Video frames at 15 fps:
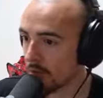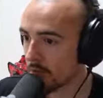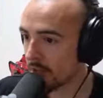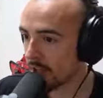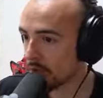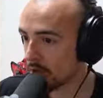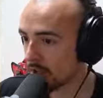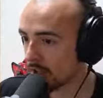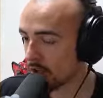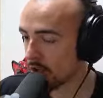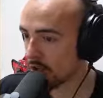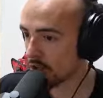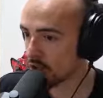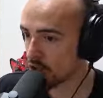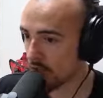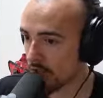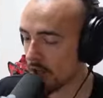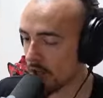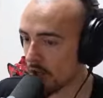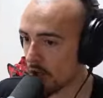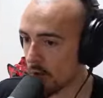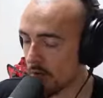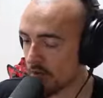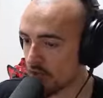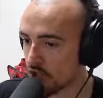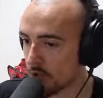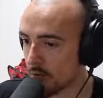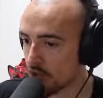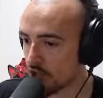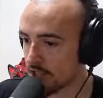Mettiamo delle torce. Come
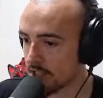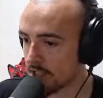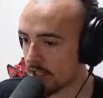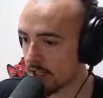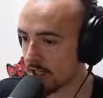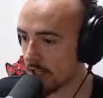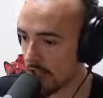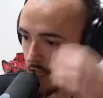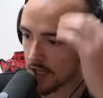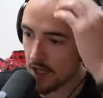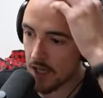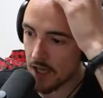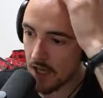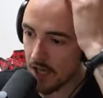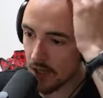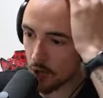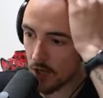facciamo a gestire... E eh, allora